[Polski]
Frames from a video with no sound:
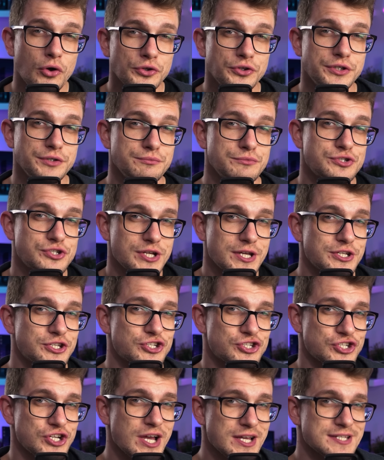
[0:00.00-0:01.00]
o tym, że
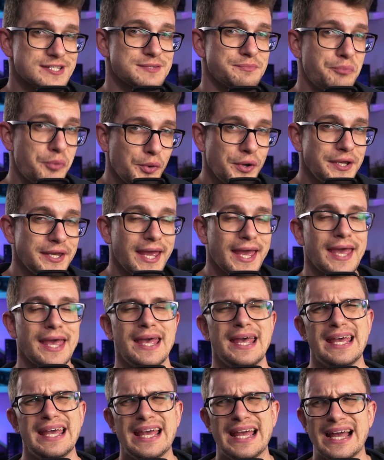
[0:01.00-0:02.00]
czas płynie,
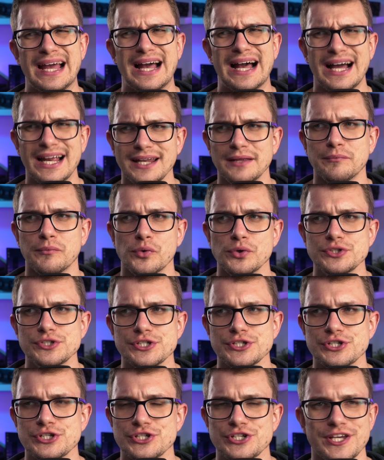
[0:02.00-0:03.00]
ale
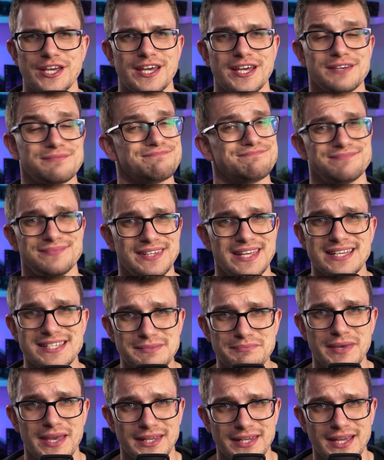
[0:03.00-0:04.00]
młodzież się nie
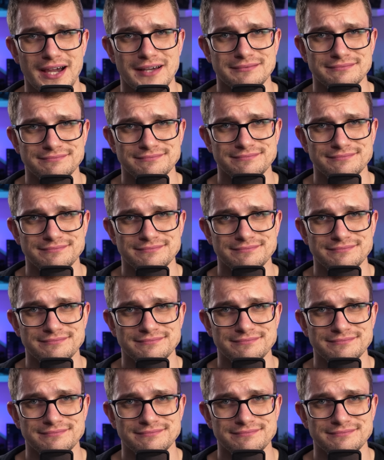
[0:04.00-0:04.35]
zmienia.